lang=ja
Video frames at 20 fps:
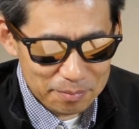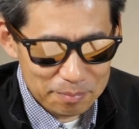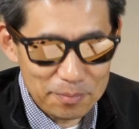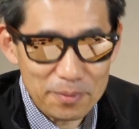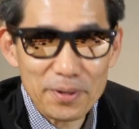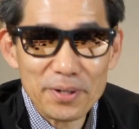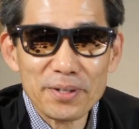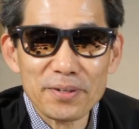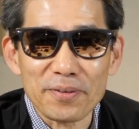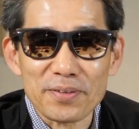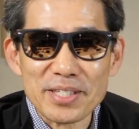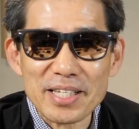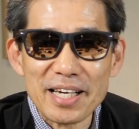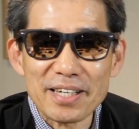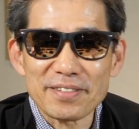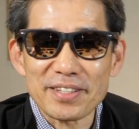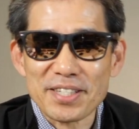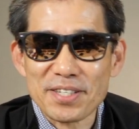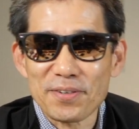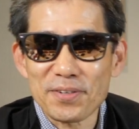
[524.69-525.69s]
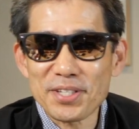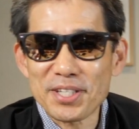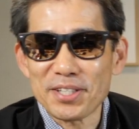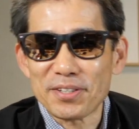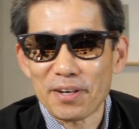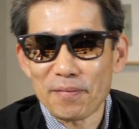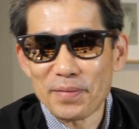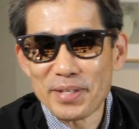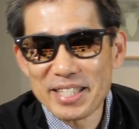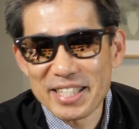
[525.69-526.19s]
もう1個サングラス欲しい
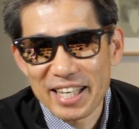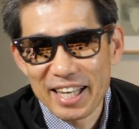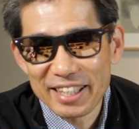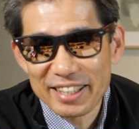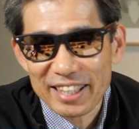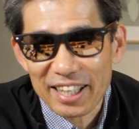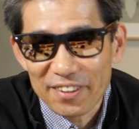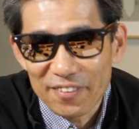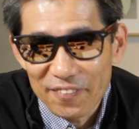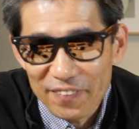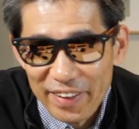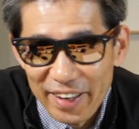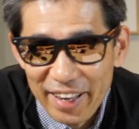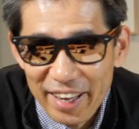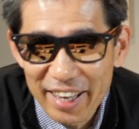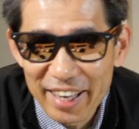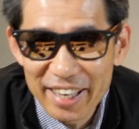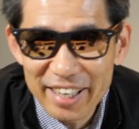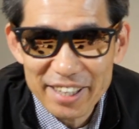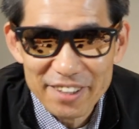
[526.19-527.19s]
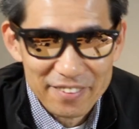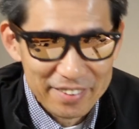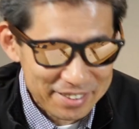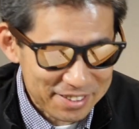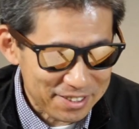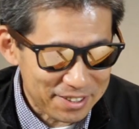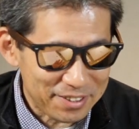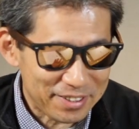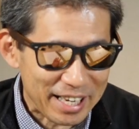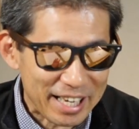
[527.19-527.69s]
のが見つかったので、今日は
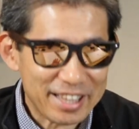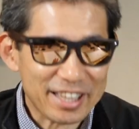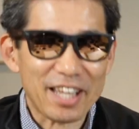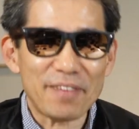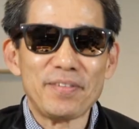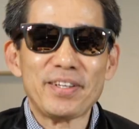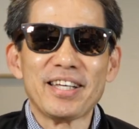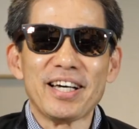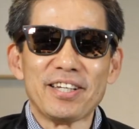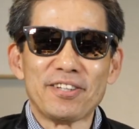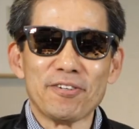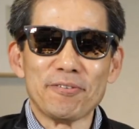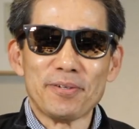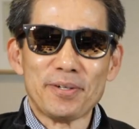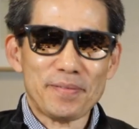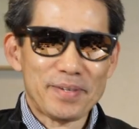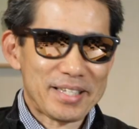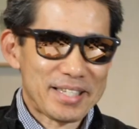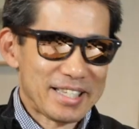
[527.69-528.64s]
それをやってみたいと思いま